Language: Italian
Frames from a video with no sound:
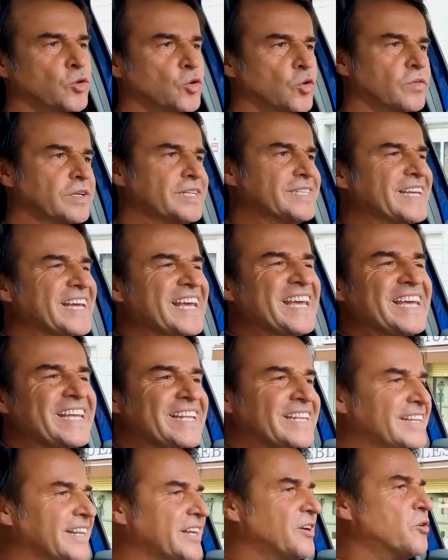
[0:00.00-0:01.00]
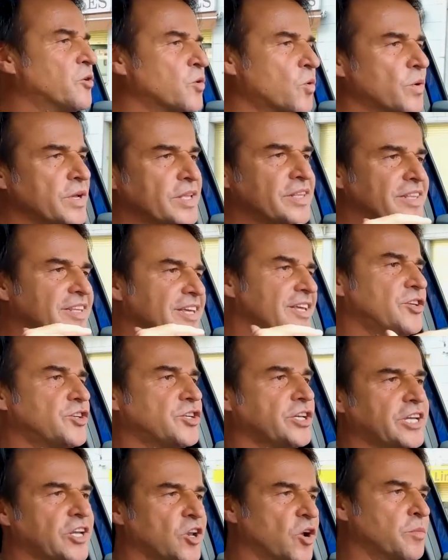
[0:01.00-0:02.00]
dove se entri con quei
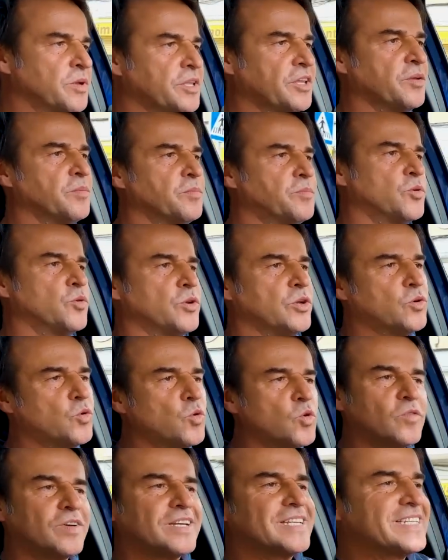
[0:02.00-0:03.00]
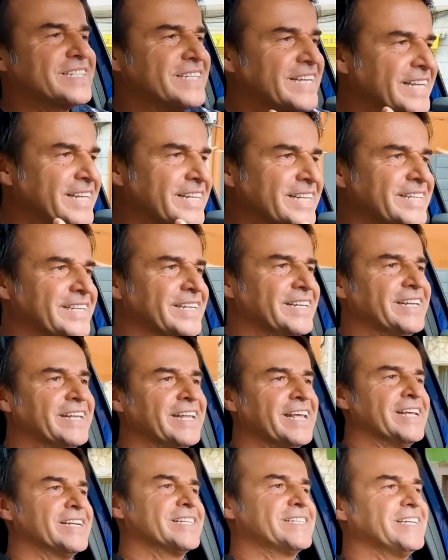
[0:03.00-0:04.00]
10 km in più in curva senti
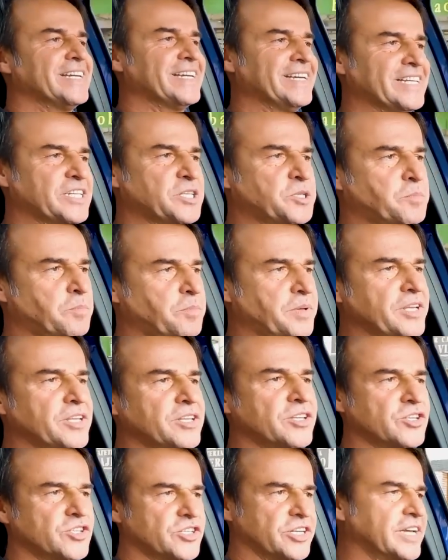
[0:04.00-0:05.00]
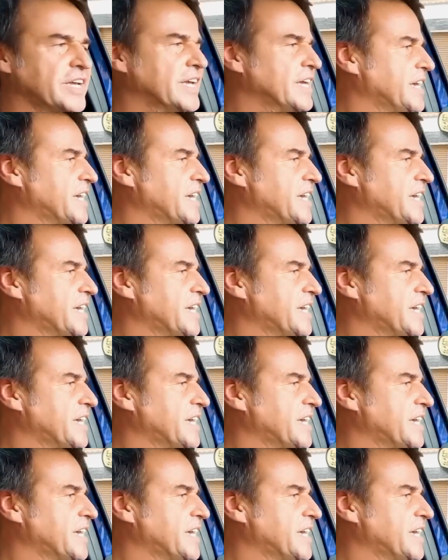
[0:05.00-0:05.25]
l'inerzia che spinge,